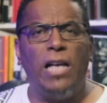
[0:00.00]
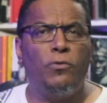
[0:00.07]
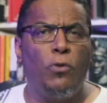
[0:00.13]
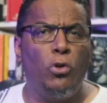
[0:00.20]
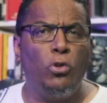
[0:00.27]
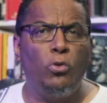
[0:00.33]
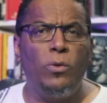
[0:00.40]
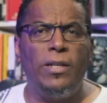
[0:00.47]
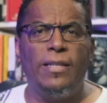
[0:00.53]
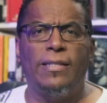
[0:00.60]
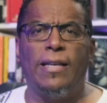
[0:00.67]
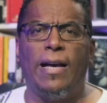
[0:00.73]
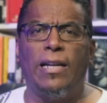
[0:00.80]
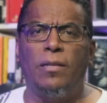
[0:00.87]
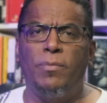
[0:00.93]
As
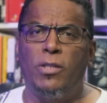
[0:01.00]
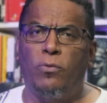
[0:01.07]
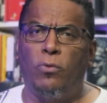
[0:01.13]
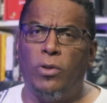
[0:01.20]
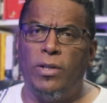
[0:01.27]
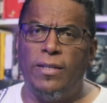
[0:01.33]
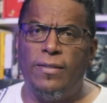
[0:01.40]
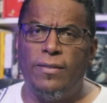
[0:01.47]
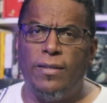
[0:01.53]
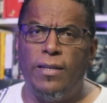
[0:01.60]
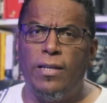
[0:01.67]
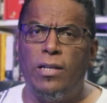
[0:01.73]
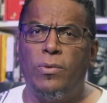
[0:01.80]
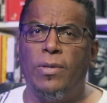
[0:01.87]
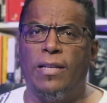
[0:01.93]
fortunas árabes
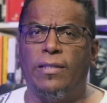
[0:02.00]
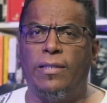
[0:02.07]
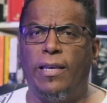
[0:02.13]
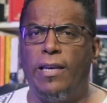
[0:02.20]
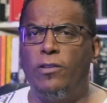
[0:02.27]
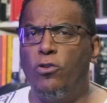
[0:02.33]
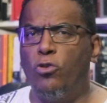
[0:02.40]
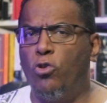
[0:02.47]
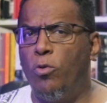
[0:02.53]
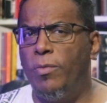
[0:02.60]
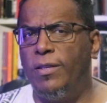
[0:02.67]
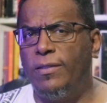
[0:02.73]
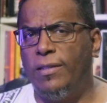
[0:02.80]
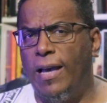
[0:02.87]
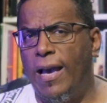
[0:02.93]
floresceram e as redes
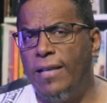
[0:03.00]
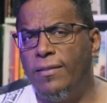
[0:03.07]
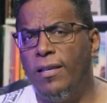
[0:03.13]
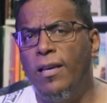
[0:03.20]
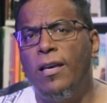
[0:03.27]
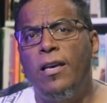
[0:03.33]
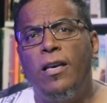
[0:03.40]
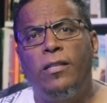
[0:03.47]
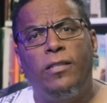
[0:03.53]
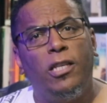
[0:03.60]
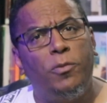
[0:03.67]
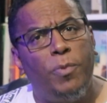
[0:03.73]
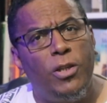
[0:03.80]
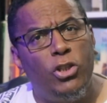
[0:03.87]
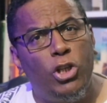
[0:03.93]
comerciais se
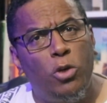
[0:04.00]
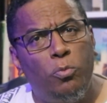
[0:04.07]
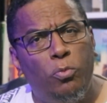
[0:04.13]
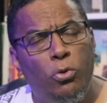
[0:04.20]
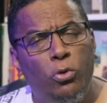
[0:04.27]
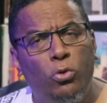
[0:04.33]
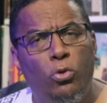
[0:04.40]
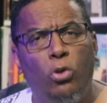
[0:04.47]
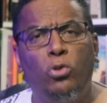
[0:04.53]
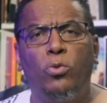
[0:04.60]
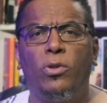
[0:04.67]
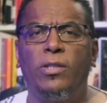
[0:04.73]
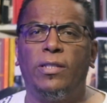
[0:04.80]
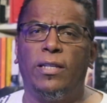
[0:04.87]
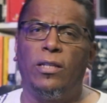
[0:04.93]
expandiram por todo
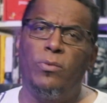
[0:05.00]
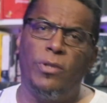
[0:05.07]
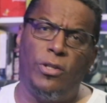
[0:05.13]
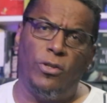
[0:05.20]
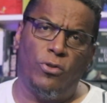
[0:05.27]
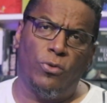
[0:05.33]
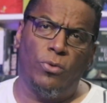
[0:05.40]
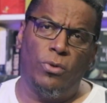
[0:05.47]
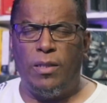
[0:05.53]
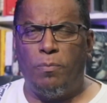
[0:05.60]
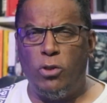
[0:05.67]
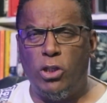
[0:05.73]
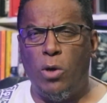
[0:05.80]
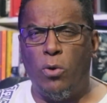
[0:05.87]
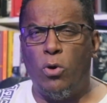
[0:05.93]
o Oceano Índico.
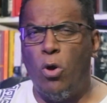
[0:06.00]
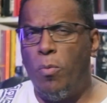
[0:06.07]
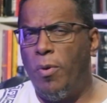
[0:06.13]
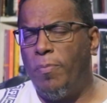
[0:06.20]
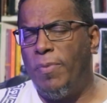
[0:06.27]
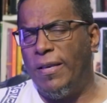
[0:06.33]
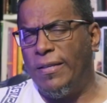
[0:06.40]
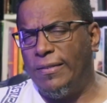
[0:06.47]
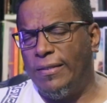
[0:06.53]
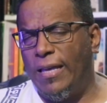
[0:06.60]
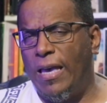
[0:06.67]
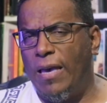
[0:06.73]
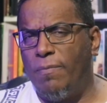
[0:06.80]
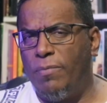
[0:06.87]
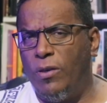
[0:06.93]
Pois que a Europa
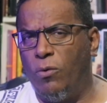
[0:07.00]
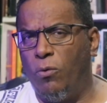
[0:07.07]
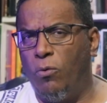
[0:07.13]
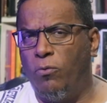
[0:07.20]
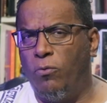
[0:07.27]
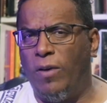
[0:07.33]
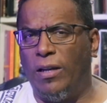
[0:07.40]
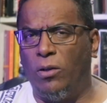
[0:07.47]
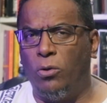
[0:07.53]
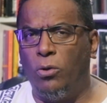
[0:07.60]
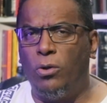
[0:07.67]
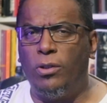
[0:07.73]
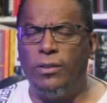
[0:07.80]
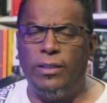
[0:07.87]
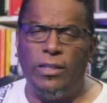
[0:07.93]
percebe o
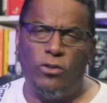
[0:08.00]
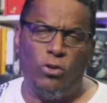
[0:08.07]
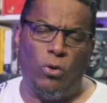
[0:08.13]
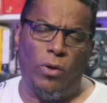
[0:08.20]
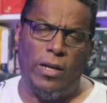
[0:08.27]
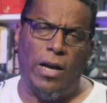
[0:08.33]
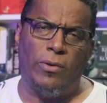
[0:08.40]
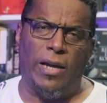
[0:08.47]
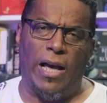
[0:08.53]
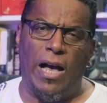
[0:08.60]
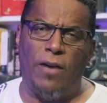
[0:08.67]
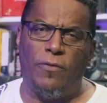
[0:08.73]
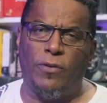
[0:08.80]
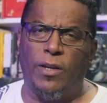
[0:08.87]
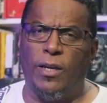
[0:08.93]
valor deste local
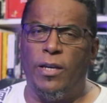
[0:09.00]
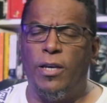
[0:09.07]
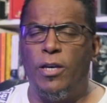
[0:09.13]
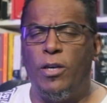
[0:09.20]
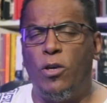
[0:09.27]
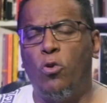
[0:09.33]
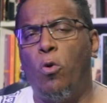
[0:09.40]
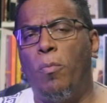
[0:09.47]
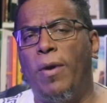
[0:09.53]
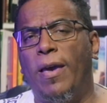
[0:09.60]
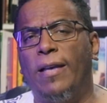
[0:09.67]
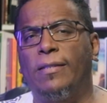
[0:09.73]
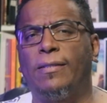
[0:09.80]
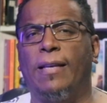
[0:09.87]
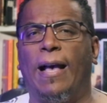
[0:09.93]
na África e
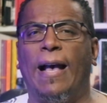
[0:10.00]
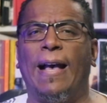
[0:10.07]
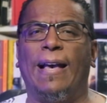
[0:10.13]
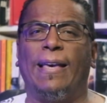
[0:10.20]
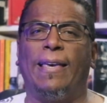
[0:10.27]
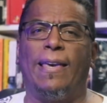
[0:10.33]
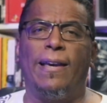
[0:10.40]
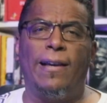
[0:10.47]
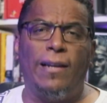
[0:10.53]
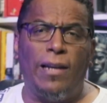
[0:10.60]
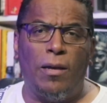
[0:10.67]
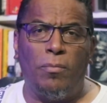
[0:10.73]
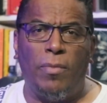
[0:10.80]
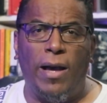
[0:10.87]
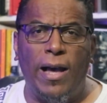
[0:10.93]
começa a
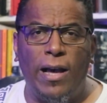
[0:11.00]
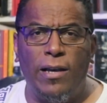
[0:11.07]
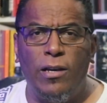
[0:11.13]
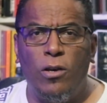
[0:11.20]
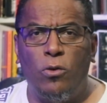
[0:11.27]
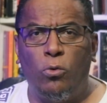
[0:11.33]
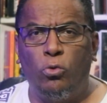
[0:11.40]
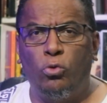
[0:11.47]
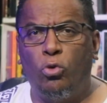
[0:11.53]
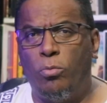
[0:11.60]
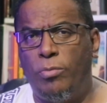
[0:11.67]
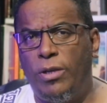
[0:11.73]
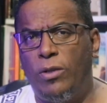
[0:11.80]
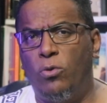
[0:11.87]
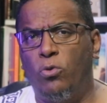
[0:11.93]
reclamar o
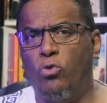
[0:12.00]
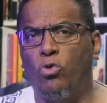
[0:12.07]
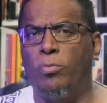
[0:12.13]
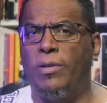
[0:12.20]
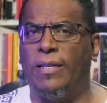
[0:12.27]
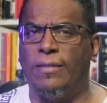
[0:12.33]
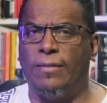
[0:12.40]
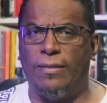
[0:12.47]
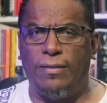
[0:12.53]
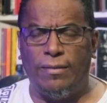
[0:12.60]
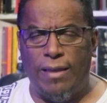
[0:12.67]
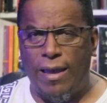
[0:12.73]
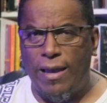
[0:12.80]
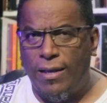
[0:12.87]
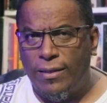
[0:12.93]
domínio sobre essas
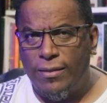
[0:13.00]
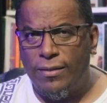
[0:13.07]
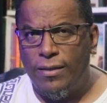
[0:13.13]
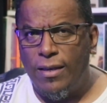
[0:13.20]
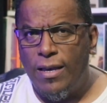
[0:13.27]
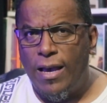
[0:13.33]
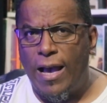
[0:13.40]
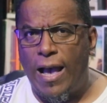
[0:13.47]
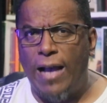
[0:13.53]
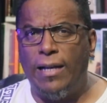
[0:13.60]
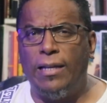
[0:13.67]
terras, a